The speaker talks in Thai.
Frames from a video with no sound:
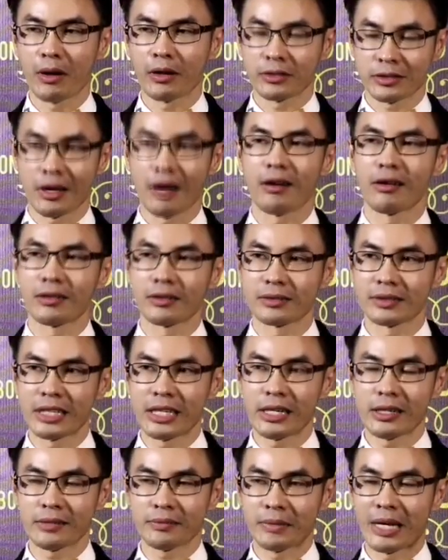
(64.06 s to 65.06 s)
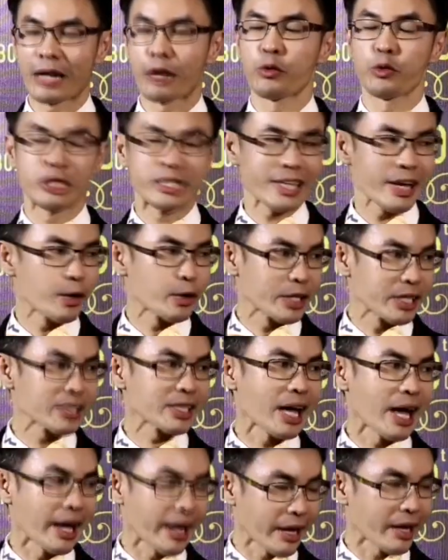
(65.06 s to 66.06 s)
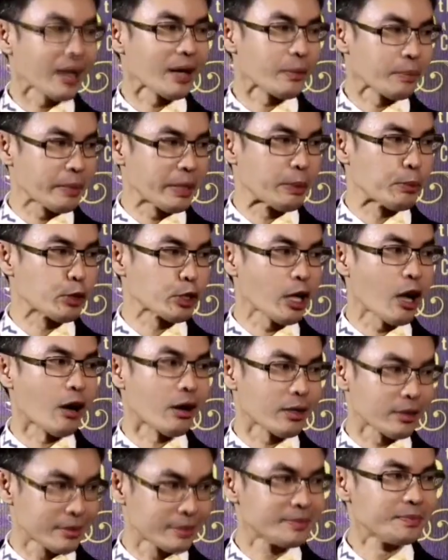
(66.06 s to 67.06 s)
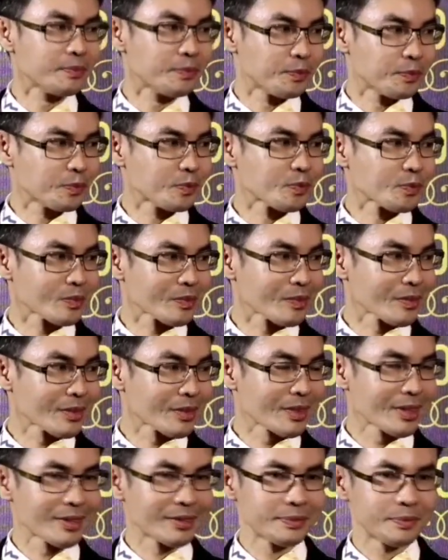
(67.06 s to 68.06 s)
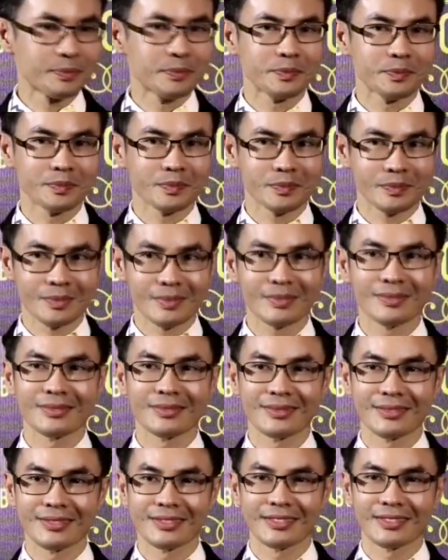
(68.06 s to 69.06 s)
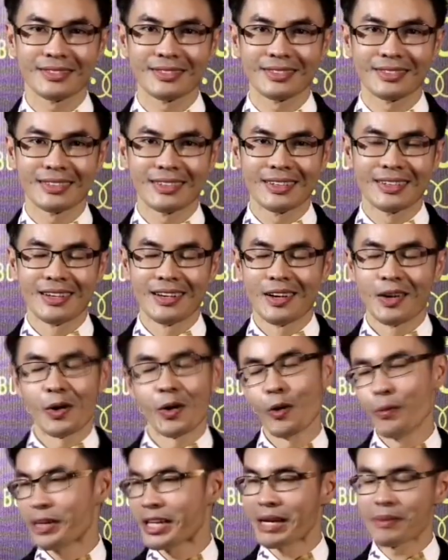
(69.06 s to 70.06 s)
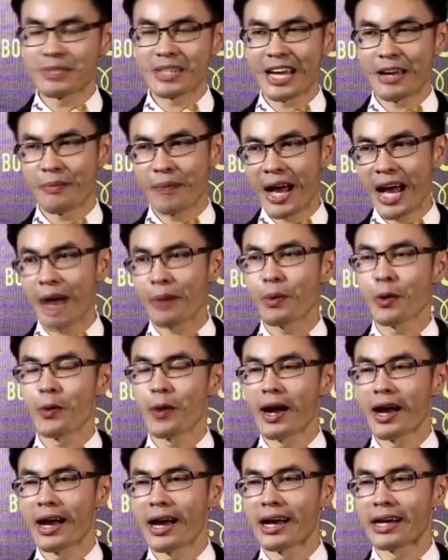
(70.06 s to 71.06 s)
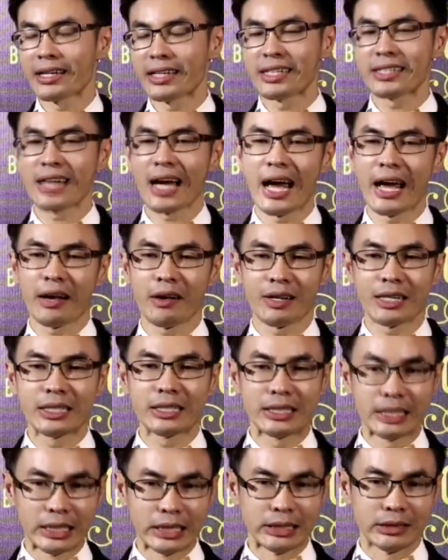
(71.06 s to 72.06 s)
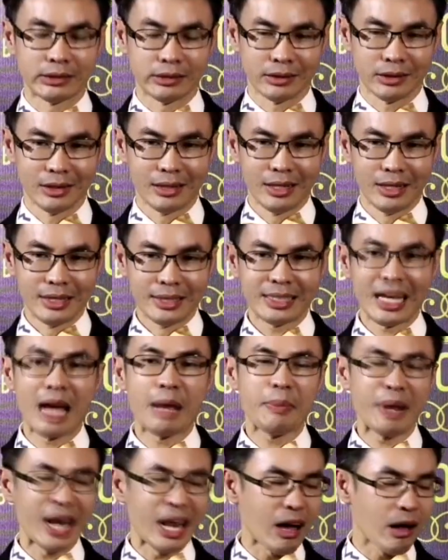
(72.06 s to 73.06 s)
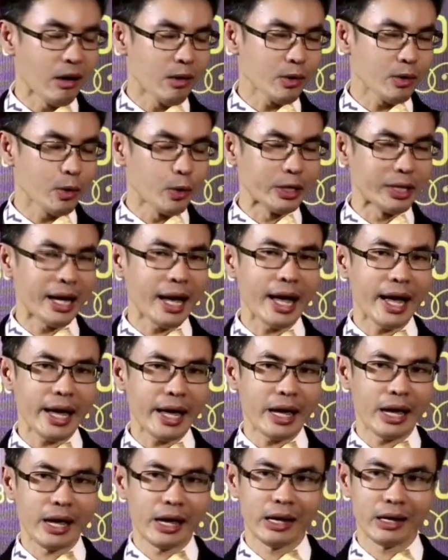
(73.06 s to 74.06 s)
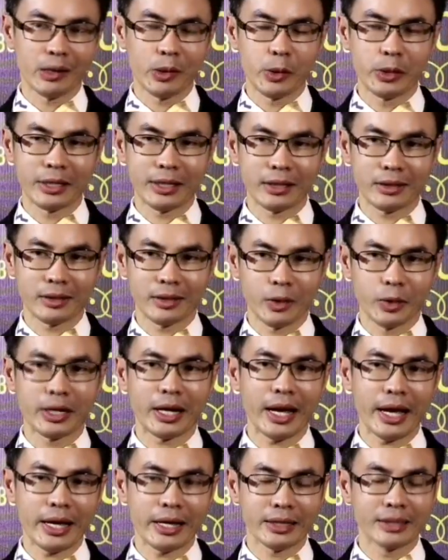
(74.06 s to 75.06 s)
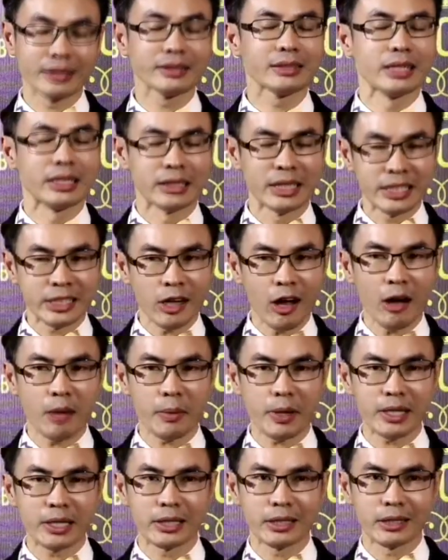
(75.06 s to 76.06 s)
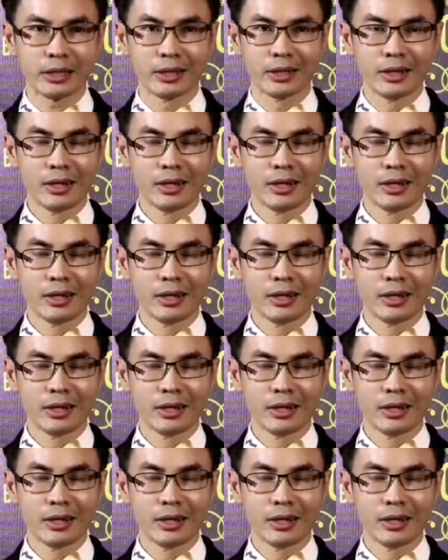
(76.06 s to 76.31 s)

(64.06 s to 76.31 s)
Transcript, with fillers: บองซองที่อย่างบูเจลที่ใช้ครับเป็นโบท็อกประทับใจยังไงบ้างคะสำหรับวงซองโอ้ประทับใจมากเพราะว่าที่ใช้ก็คือ 1 ใช้ไปแล้วคนไข้คนคนไข้หนึ่งที่ชอบก็คือ